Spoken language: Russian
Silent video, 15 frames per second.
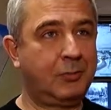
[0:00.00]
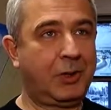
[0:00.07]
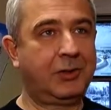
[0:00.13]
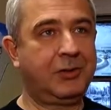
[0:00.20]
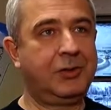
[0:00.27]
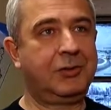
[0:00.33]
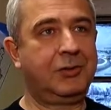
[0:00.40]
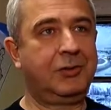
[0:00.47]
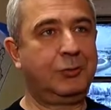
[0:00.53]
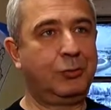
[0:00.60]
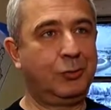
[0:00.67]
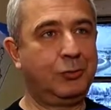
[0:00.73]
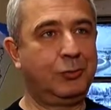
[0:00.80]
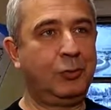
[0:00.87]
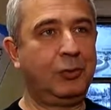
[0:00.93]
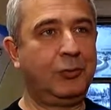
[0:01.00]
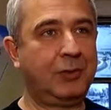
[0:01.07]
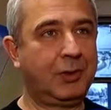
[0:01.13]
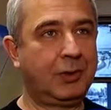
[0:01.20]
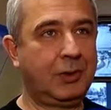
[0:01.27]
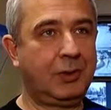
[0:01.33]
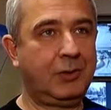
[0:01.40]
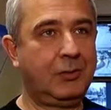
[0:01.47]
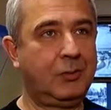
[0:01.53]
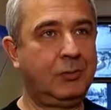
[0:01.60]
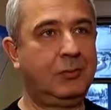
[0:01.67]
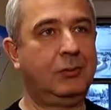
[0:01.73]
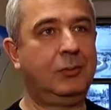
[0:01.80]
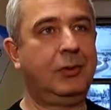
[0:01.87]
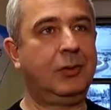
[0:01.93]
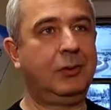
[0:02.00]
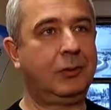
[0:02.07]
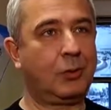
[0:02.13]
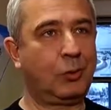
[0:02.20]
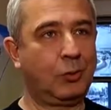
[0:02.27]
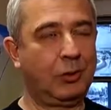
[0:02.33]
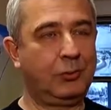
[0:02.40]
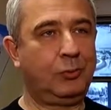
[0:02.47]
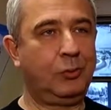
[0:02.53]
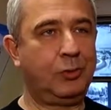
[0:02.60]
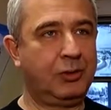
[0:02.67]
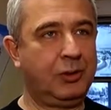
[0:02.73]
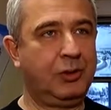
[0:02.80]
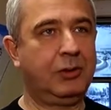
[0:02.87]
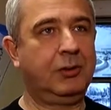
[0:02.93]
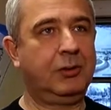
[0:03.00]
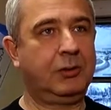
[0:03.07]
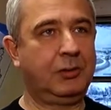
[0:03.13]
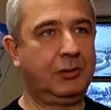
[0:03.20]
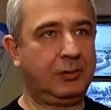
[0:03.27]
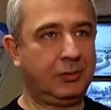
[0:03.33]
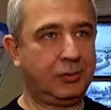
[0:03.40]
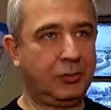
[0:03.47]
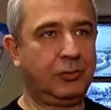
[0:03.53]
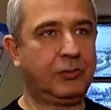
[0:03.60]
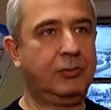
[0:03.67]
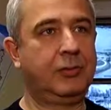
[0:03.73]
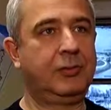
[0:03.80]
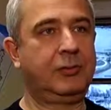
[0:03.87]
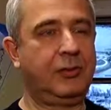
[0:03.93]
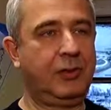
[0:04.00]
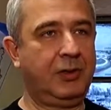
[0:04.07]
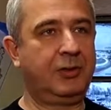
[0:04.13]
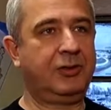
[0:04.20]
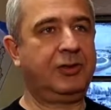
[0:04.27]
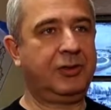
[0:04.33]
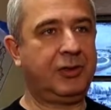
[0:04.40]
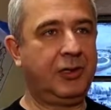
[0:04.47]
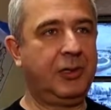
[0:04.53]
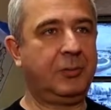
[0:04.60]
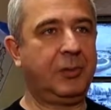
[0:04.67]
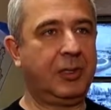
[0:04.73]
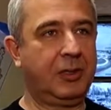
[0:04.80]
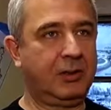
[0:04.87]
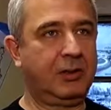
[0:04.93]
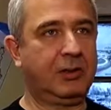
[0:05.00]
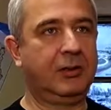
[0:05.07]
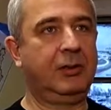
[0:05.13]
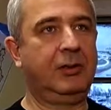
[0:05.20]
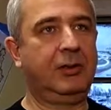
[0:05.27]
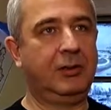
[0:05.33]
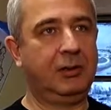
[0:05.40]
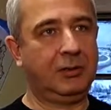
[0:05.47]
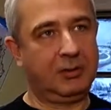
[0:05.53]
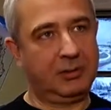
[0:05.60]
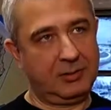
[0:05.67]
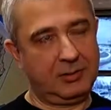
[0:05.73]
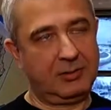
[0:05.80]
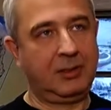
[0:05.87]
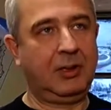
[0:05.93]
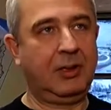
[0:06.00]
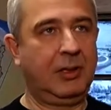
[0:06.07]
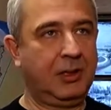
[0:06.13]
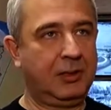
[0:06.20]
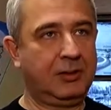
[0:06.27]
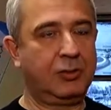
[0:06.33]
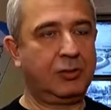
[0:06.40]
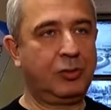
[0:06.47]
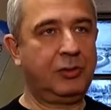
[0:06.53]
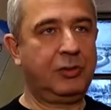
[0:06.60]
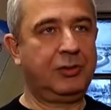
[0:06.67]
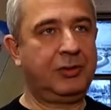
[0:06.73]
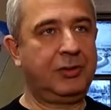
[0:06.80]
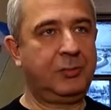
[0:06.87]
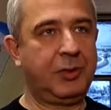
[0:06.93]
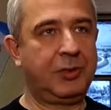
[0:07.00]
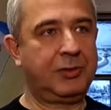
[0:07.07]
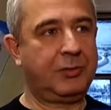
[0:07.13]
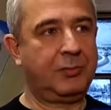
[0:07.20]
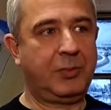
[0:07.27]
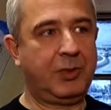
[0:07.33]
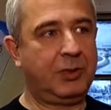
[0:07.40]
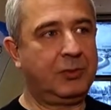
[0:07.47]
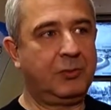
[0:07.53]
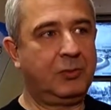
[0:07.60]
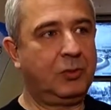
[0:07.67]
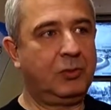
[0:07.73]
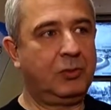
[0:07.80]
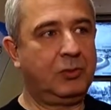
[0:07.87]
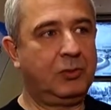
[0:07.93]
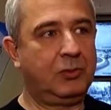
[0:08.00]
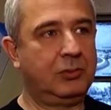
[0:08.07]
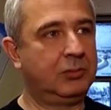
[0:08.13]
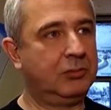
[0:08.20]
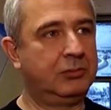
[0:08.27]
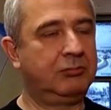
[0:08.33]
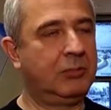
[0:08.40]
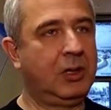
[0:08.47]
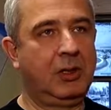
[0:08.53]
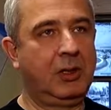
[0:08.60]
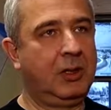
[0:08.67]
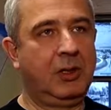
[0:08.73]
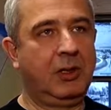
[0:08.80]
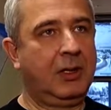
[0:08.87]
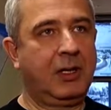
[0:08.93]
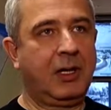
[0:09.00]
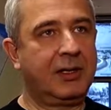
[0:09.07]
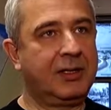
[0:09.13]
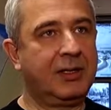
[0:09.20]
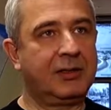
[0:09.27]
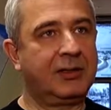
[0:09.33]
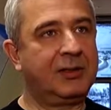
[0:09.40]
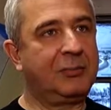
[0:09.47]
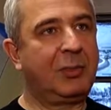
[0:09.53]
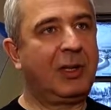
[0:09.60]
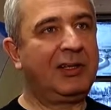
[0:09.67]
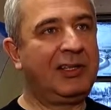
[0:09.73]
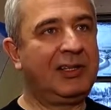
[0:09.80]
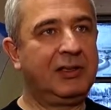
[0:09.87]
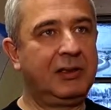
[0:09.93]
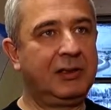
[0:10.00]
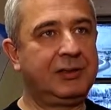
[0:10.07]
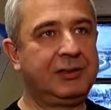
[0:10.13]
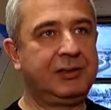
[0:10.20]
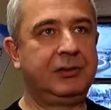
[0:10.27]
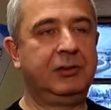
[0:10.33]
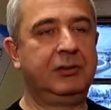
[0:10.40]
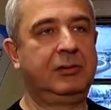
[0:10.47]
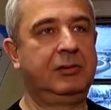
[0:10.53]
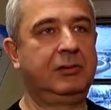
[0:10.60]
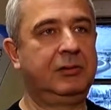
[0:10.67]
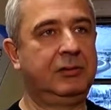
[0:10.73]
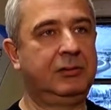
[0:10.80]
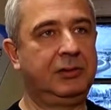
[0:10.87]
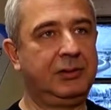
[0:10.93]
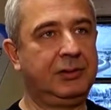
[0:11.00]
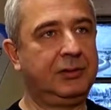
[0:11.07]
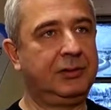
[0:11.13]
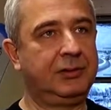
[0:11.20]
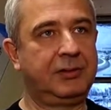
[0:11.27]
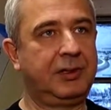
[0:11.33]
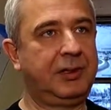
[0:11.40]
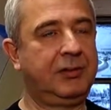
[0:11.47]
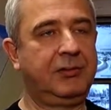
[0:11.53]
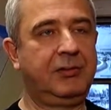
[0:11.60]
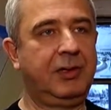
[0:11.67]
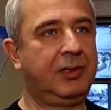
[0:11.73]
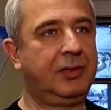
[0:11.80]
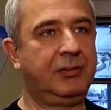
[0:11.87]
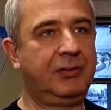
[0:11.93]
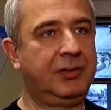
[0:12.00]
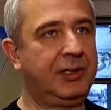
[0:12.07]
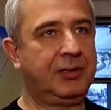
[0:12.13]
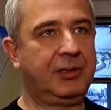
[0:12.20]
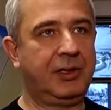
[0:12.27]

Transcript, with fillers: э, практически существует всегда. У нас круглосуточное дежурство осуществляет 4 оператора и дежурный с диспетчером, поэтому каких-то дополнительных сил и средств для этого не